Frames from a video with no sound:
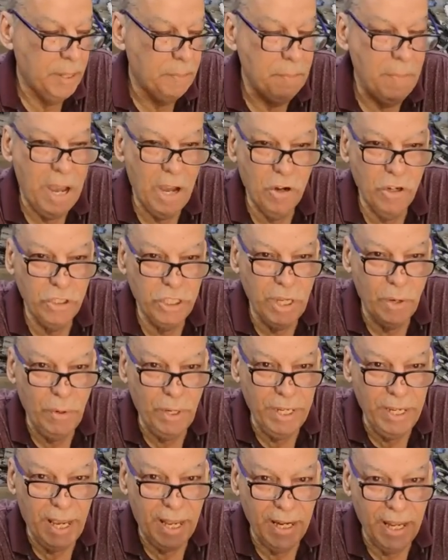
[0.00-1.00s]
ماكو
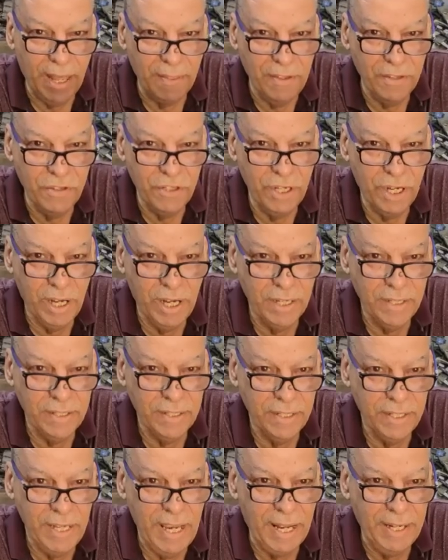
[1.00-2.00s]
توعيه على هذا
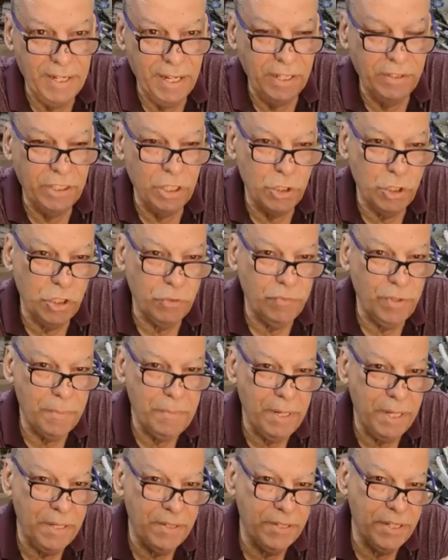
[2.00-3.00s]
الجهاز يعني انت تشوفه
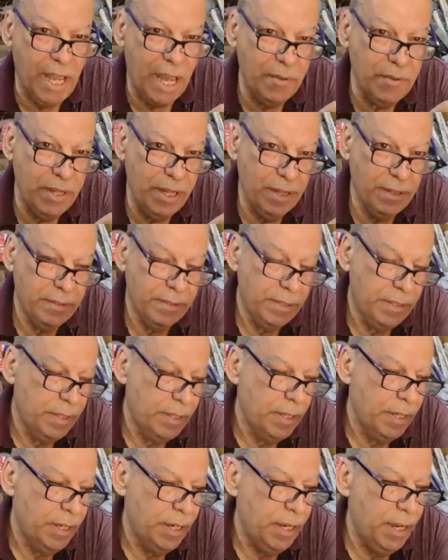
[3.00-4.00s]
من زاويه
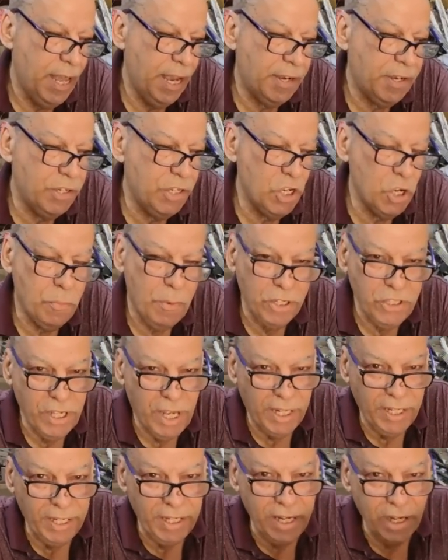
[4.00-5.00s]
لكنه ما
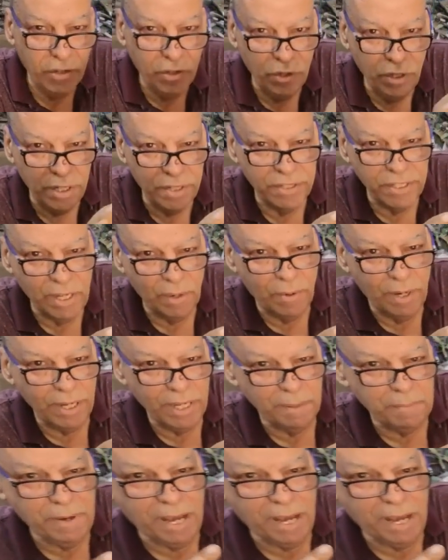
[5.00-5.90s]
شارح لك كل الزوايا